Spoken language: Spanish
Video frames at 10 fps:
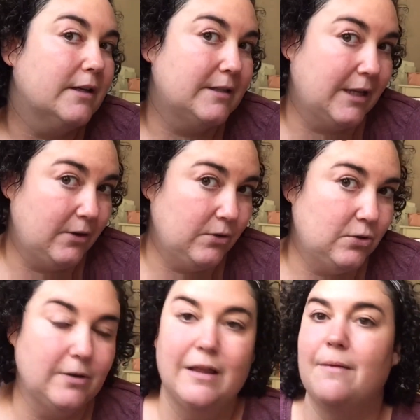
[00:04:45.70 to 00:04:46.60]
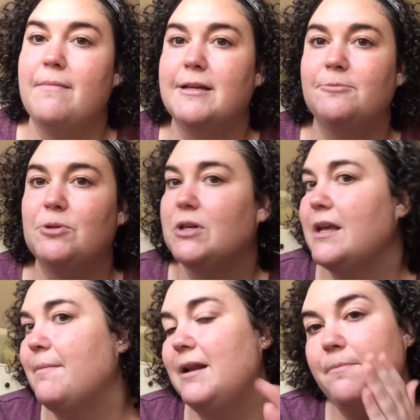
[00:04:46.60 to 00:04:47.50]
Es que no he hecho nada más, pues que
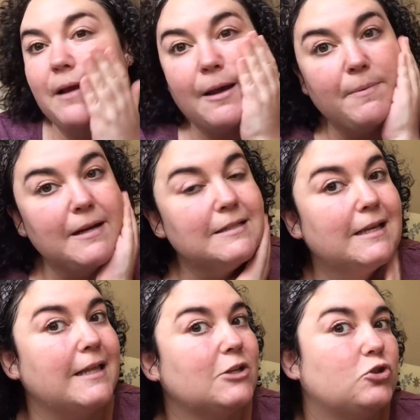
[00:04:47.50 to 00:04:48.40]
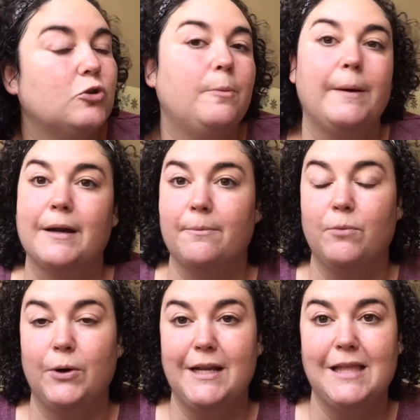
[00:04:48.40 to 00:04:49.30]
ya me limpia la piel y es que queda súper
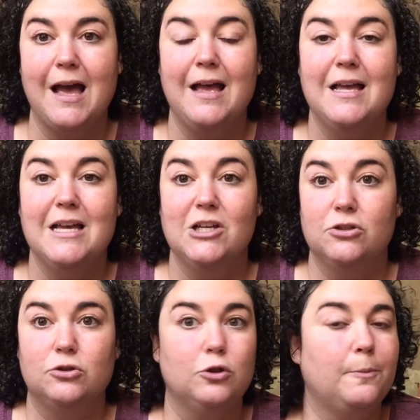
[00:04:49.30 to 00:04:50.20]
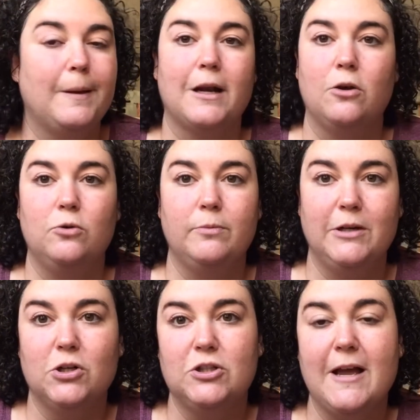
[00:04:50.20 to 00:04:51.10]
bonita, súper
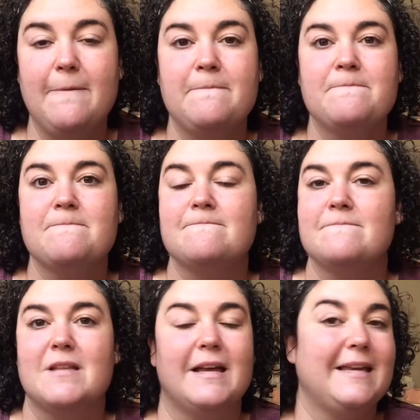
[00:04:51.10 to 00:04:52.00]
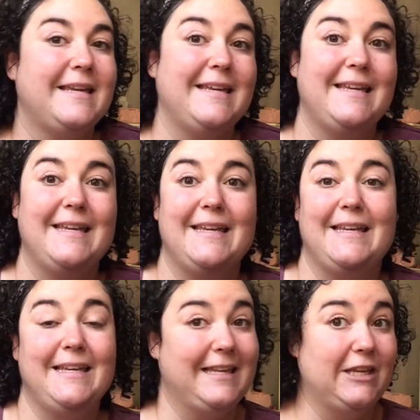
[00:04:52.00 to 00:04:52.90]
luminosa.
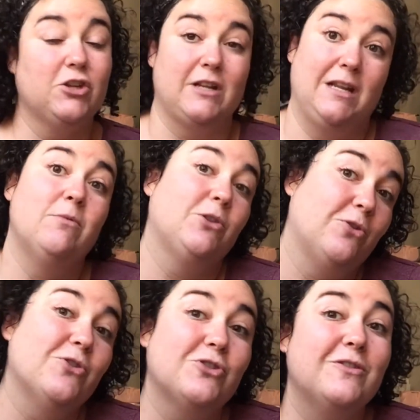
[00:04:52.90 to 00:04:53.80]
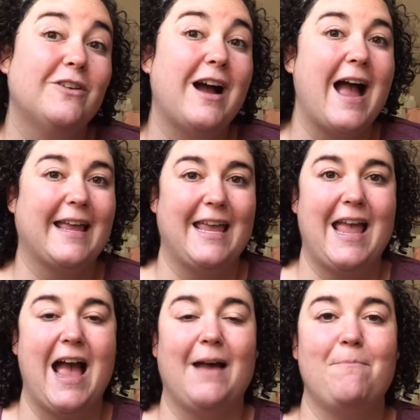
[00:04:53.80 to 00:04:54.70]
Y os animo a todos a
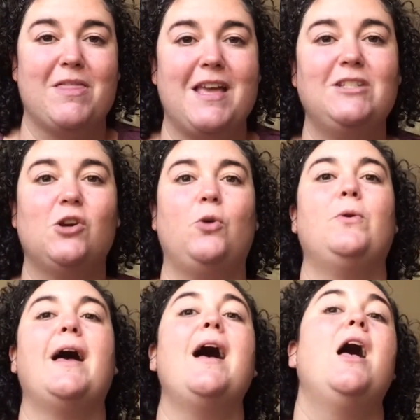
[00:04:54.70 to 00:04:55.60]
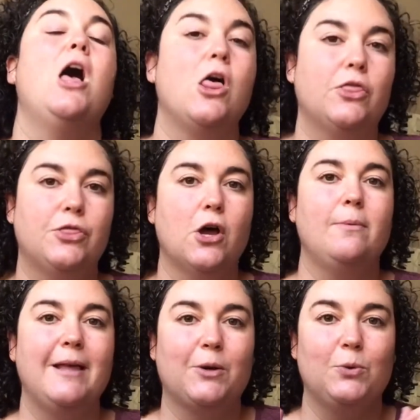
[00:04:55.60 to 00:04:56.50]
que empecéis con una
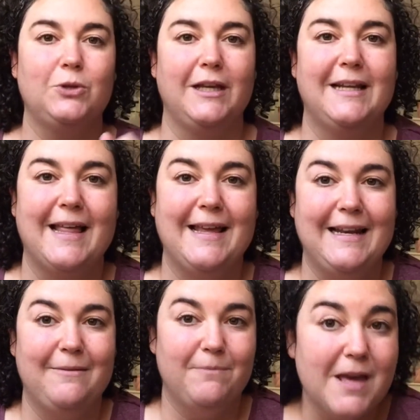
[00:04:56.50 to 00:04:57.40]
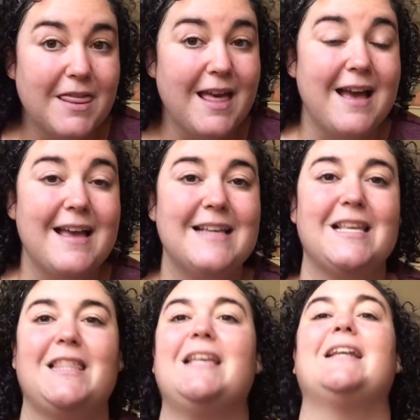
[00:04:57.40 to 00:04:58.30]
doble rutina de limpieza, es
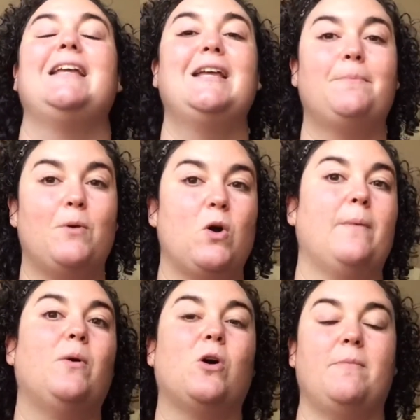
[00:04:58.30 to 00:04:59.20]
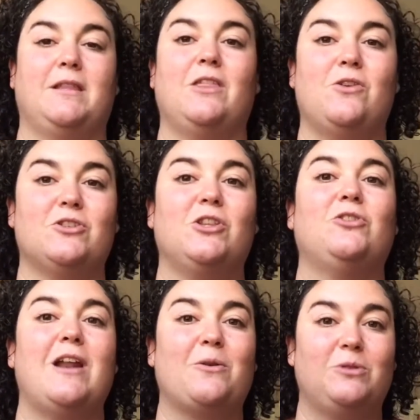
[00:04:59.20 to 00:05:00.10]
decir, ir poco a poco metiéndonos
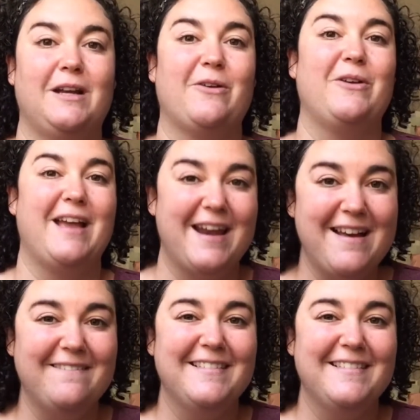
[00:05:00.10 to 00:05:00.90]
dentro de la rutina coreana